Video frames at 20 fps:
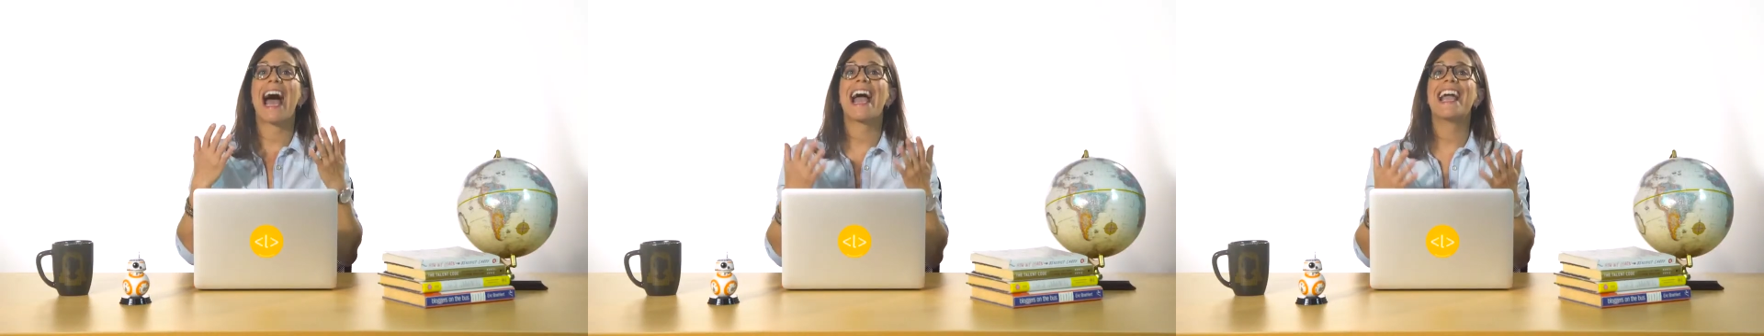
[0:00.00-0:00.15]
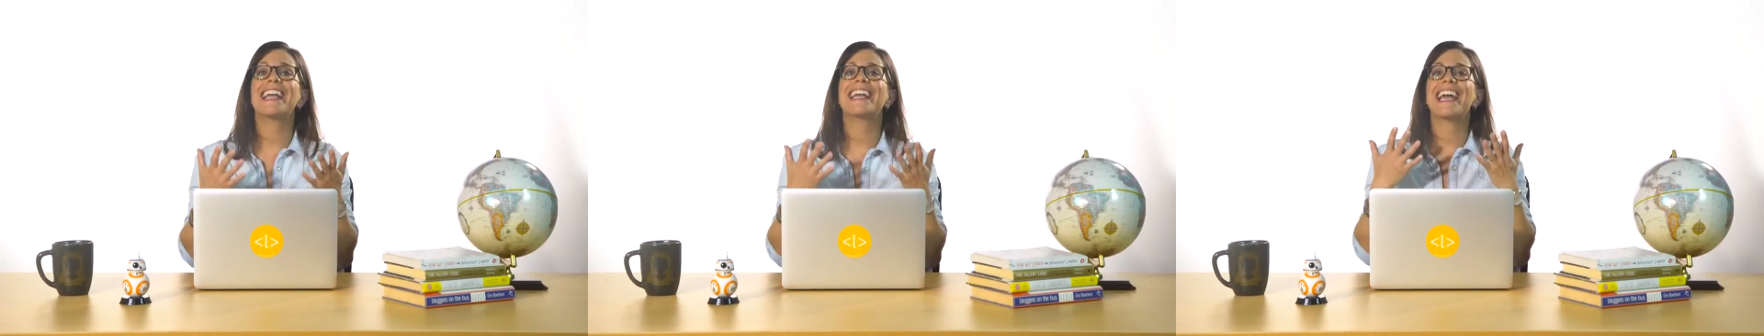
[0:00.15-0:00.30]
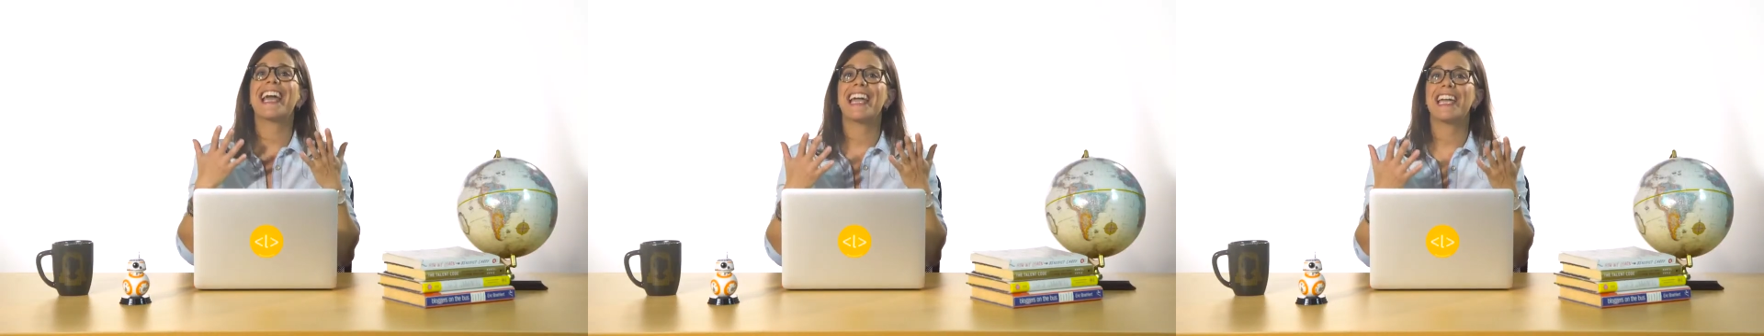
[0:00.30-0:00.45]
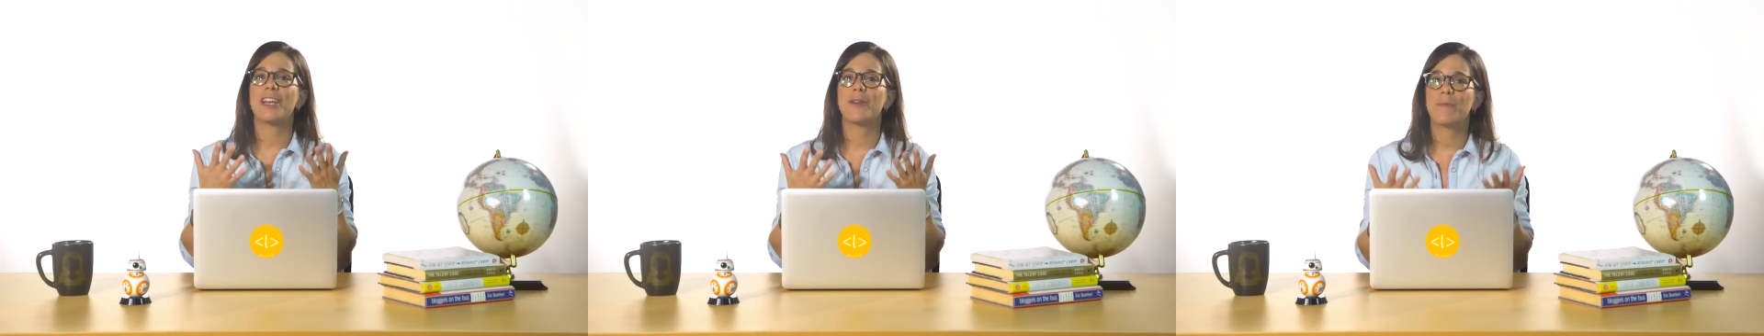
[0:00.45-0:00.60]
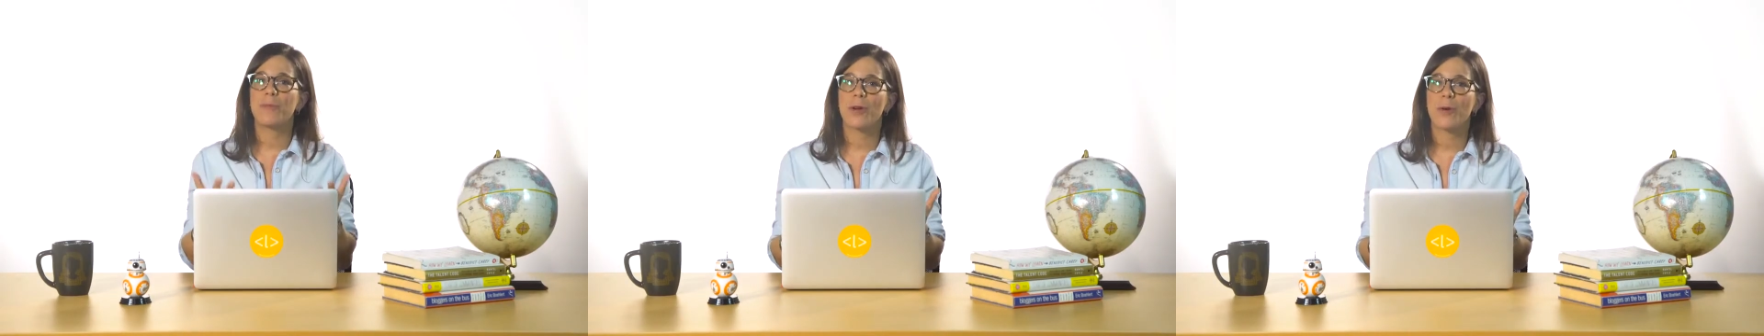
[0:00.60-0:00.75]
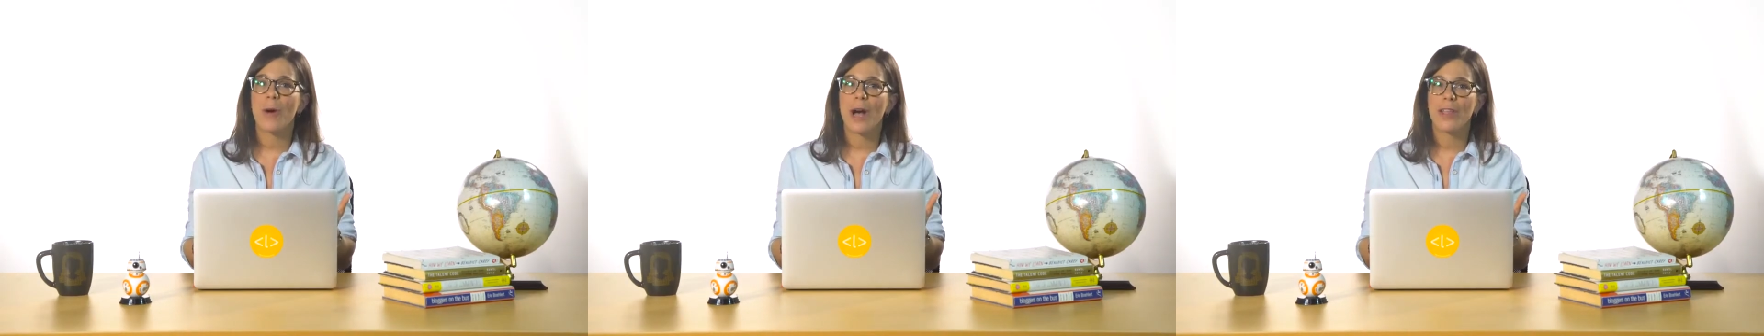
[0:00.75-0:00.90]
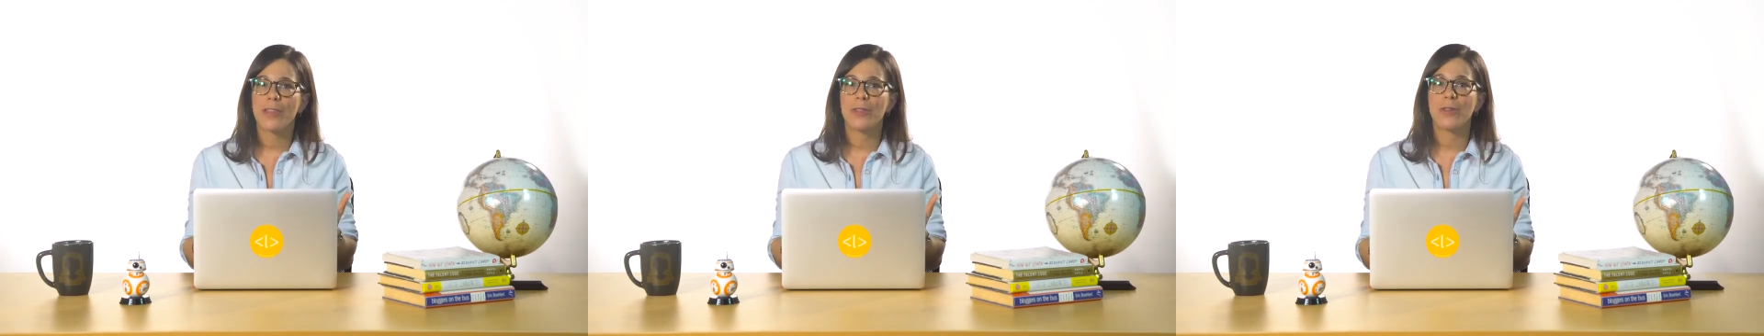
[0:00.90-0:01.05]
hay que ir
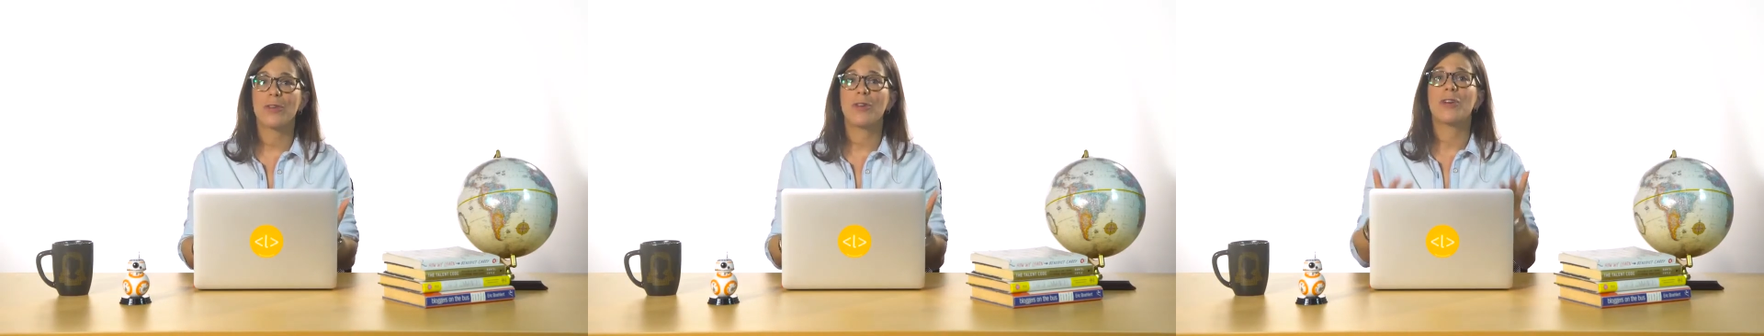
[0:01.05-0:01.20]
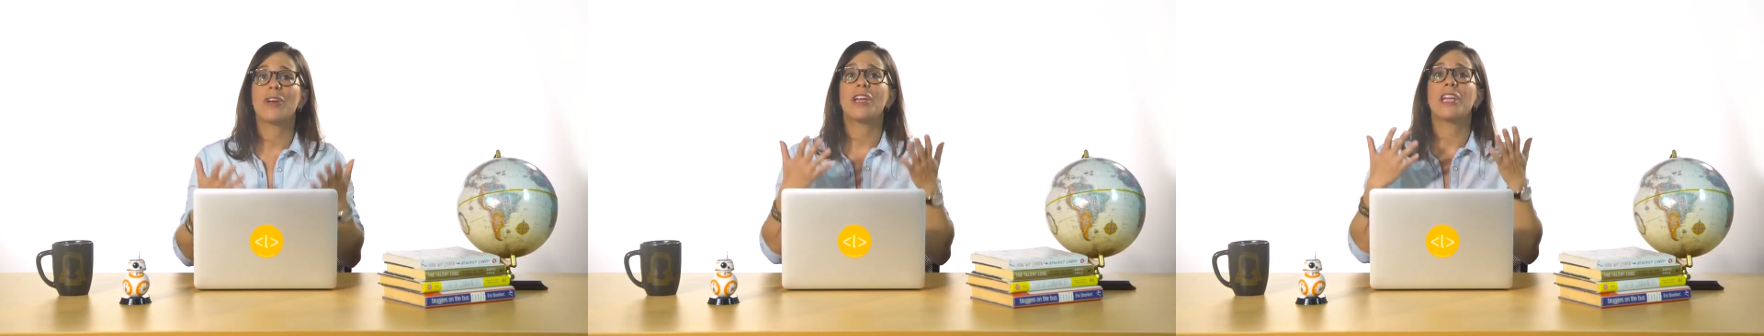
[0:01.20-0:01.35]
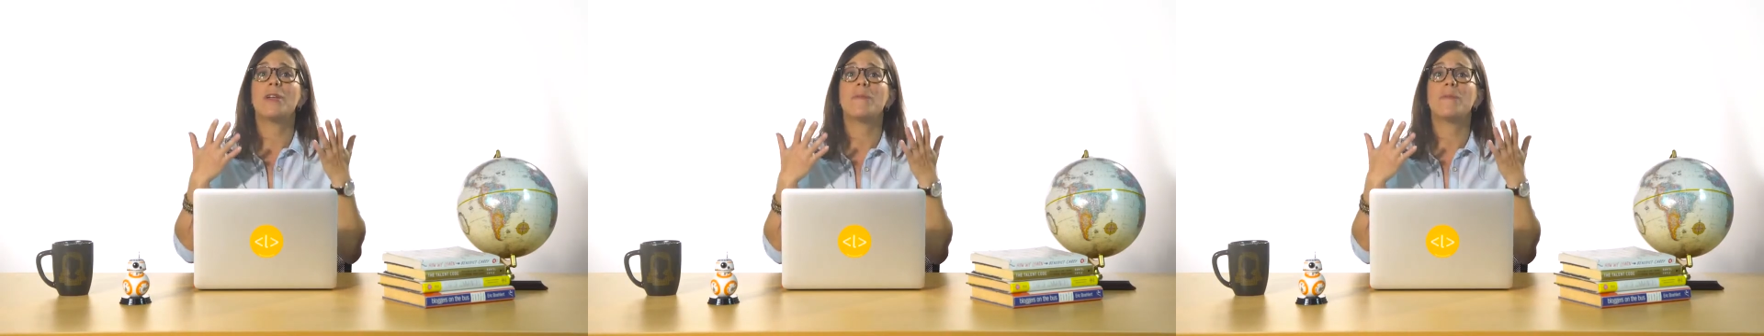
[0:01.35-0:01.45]
probando